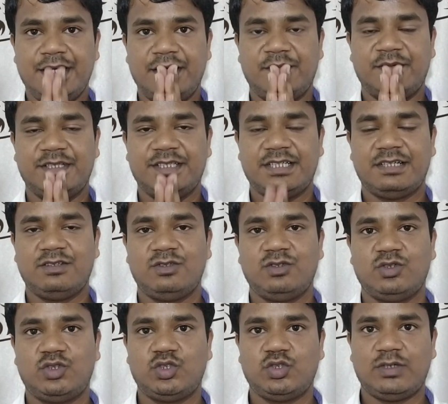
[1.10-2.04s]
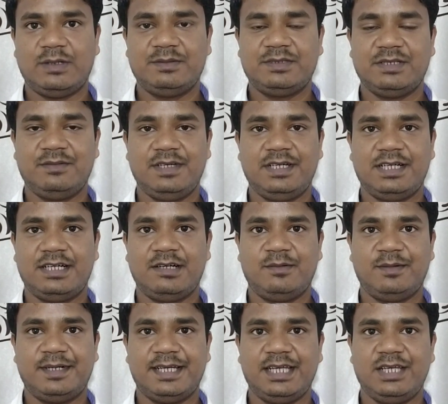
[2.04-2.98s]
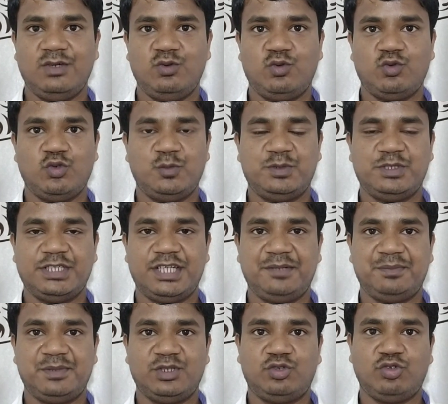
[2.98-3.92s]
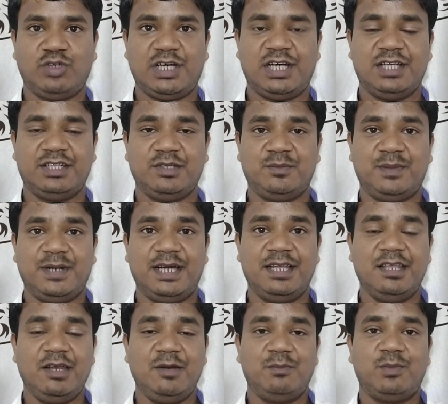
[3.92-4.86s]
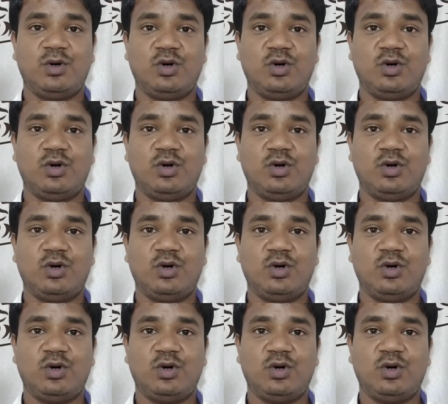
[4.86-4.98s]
नमस्कार दोस्तों आप सभी का हमारे यूट्यूब चैनल पर स्वागत है फाइनली